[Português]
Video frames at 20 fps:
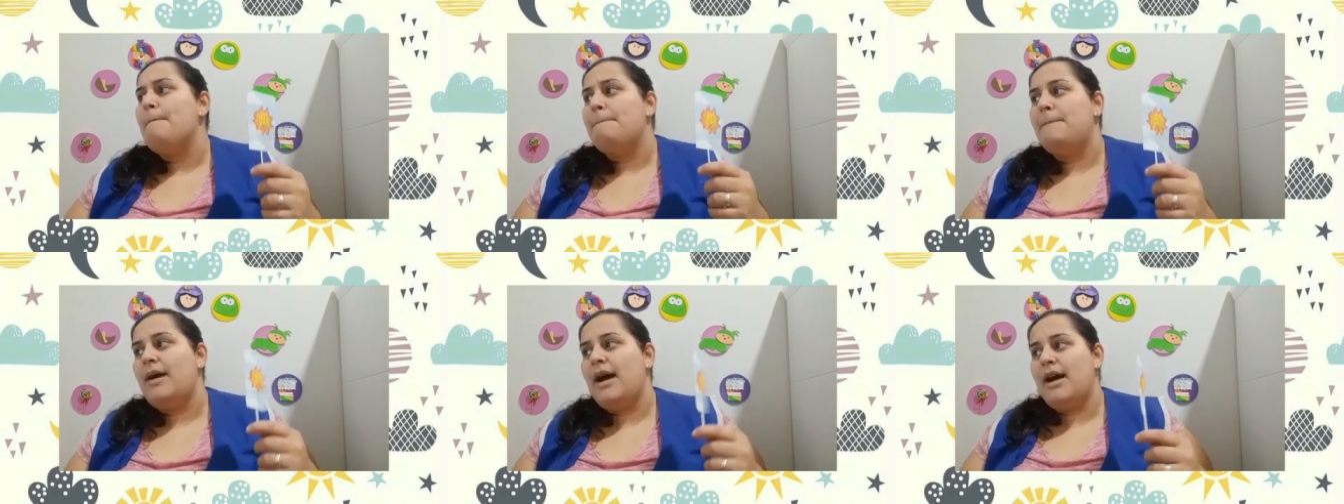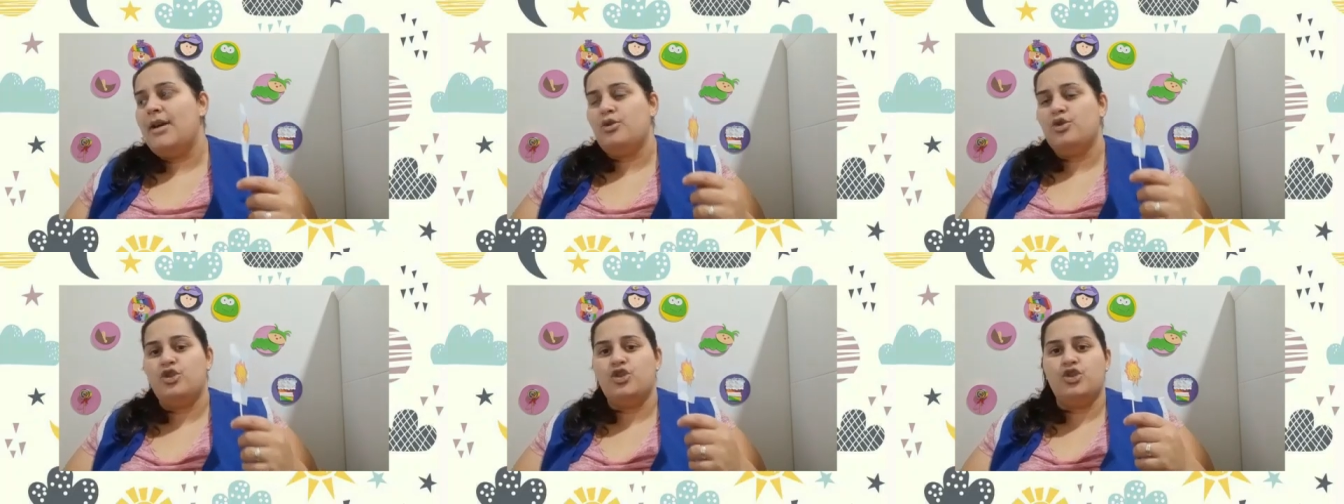
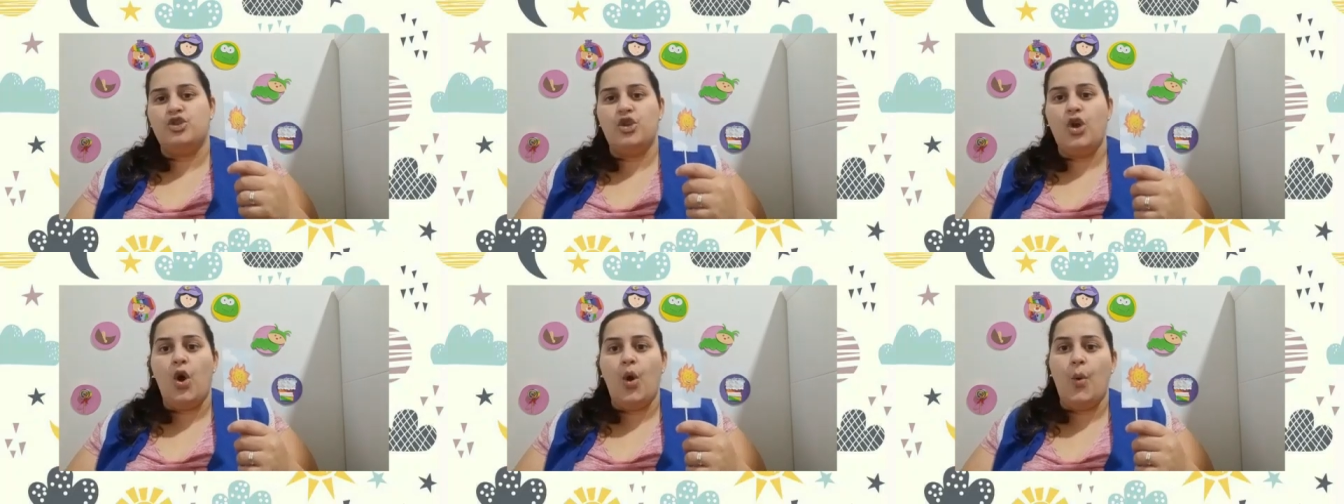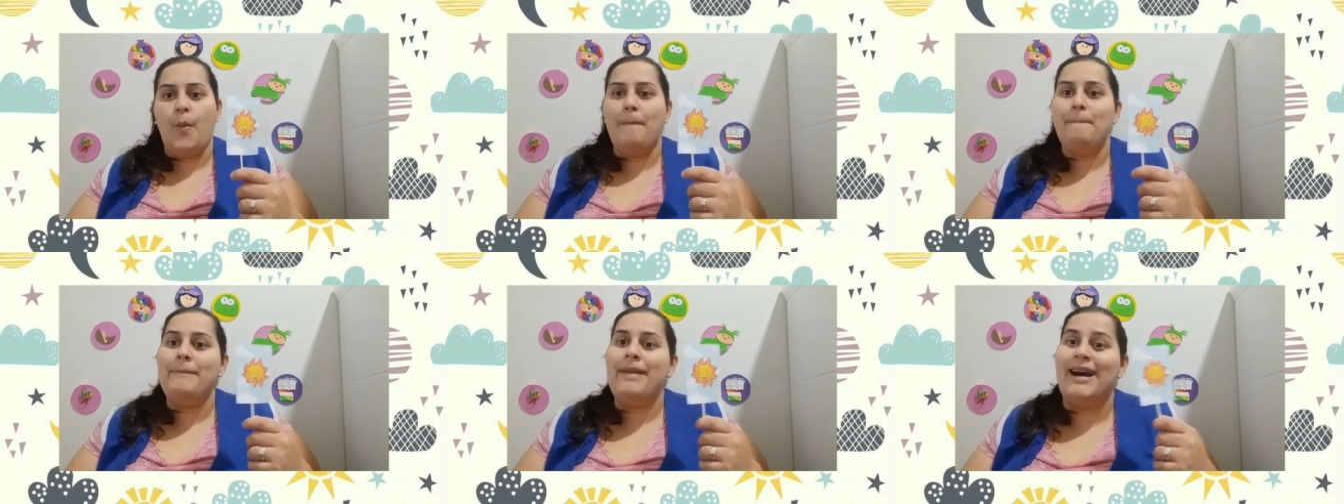para o
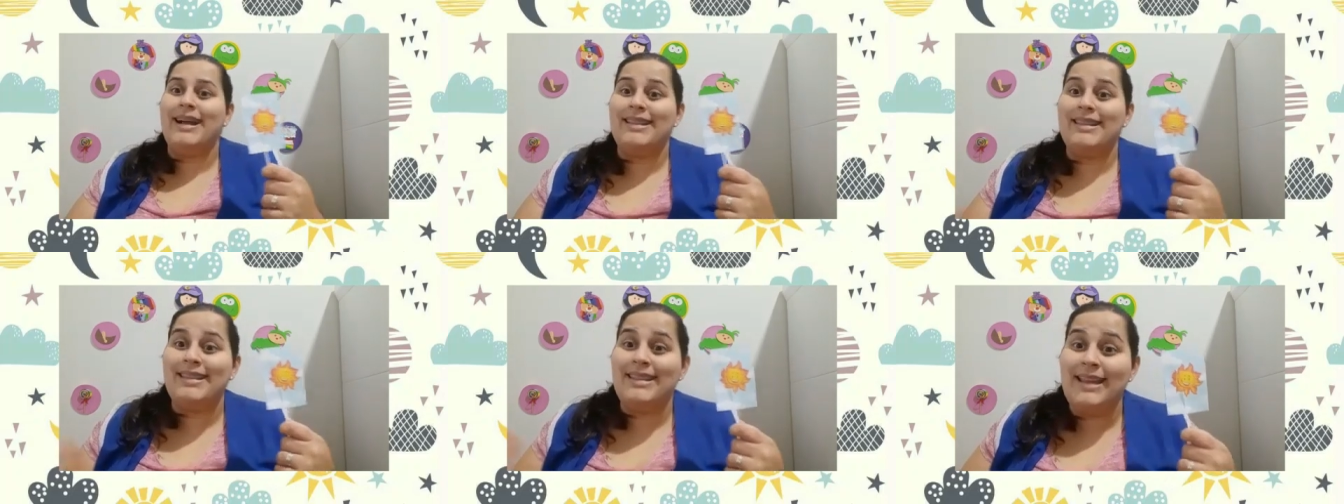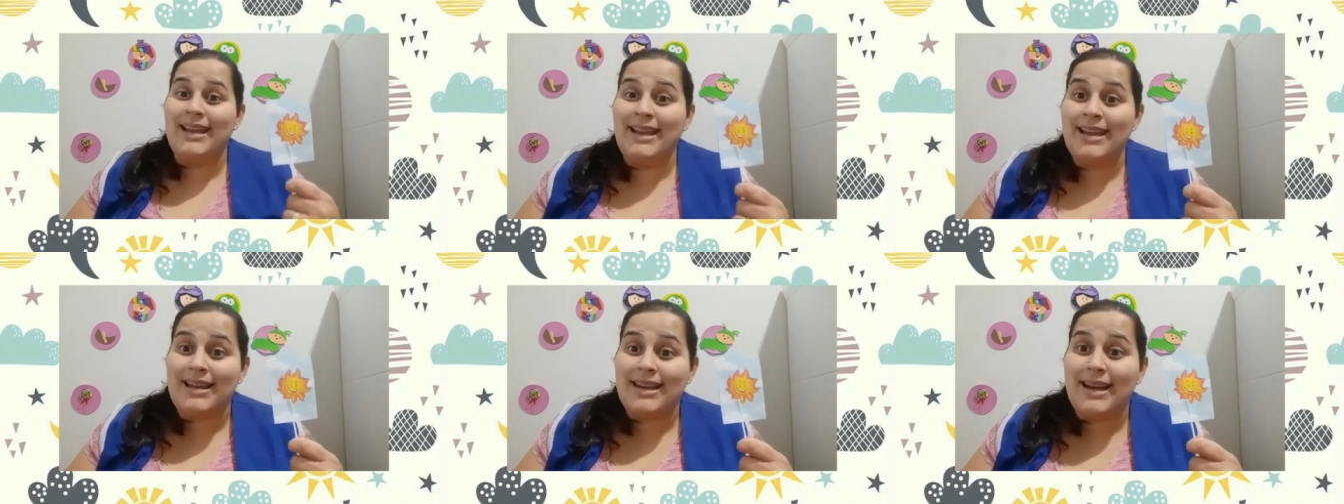Sol
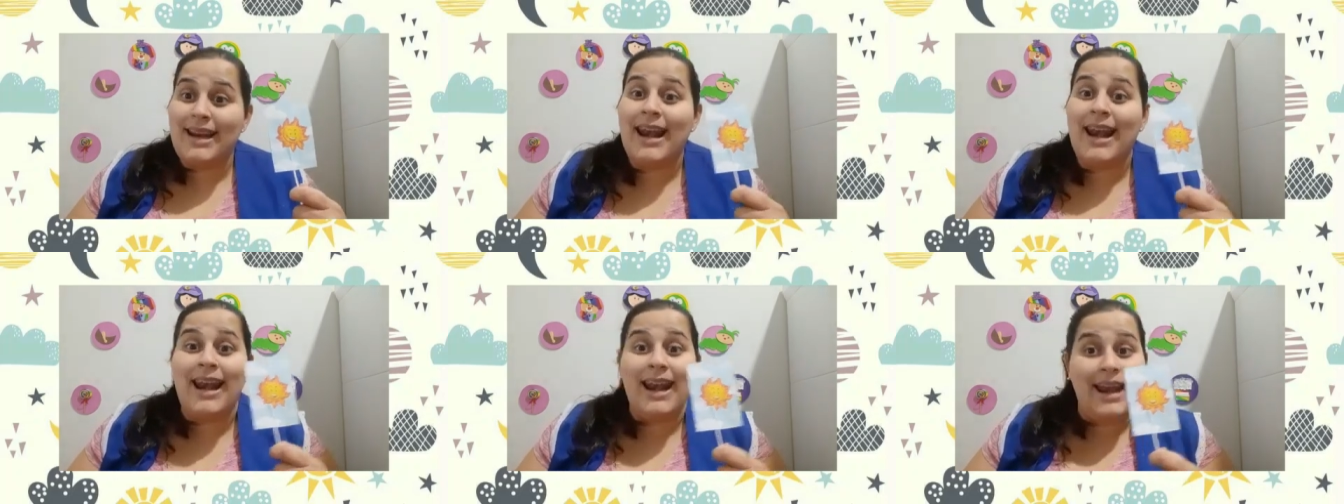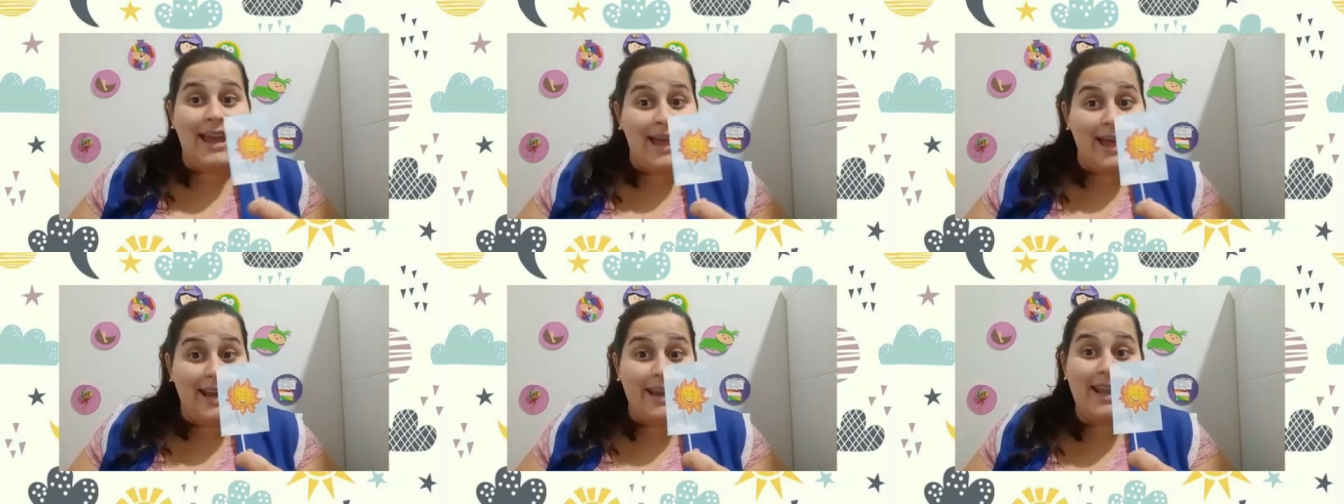bater
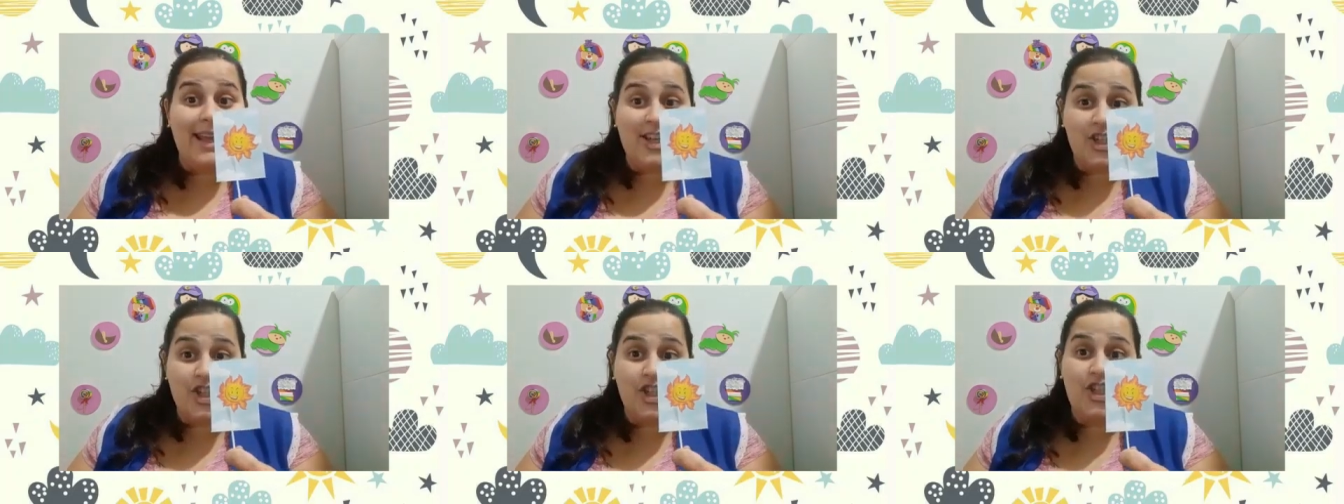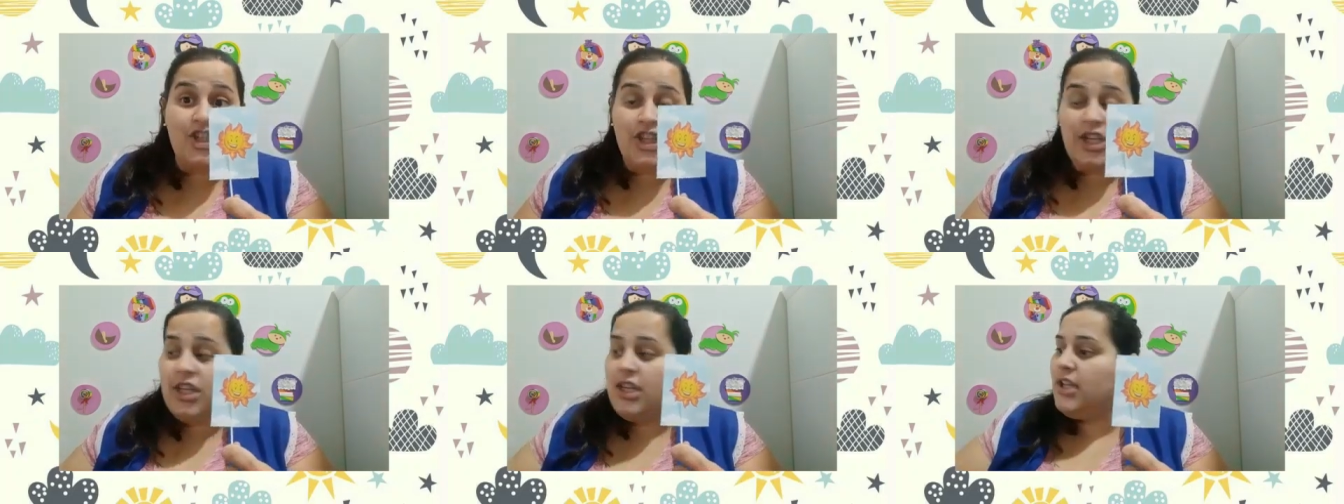lá na
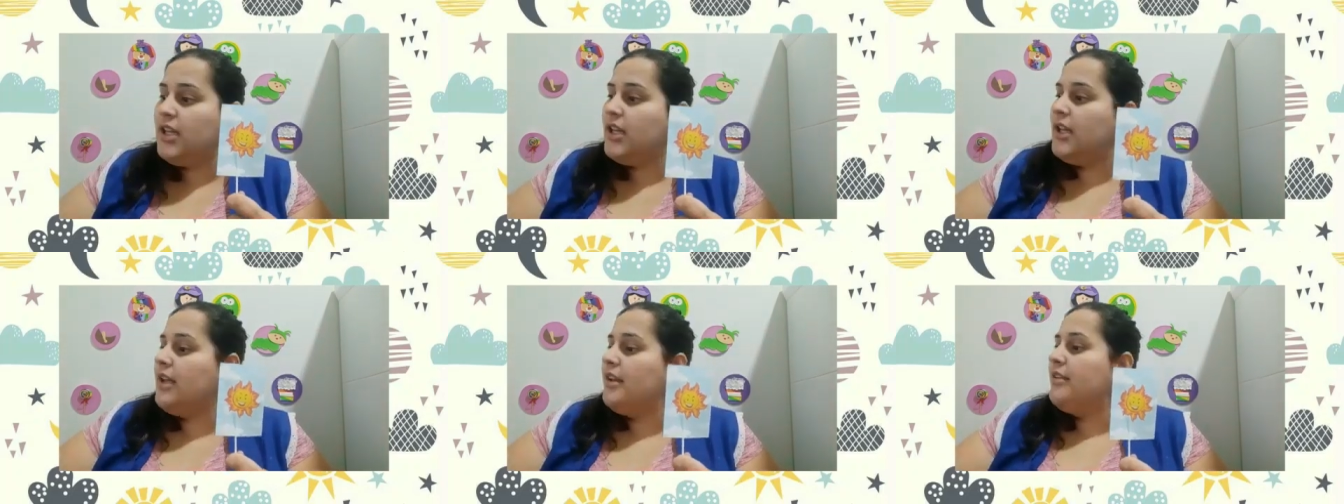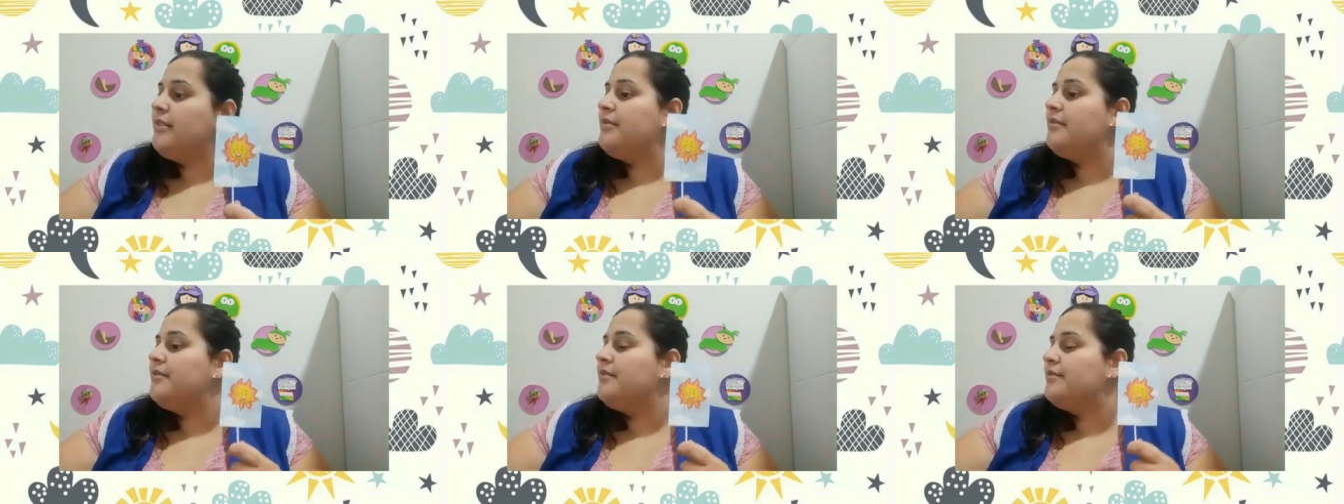China.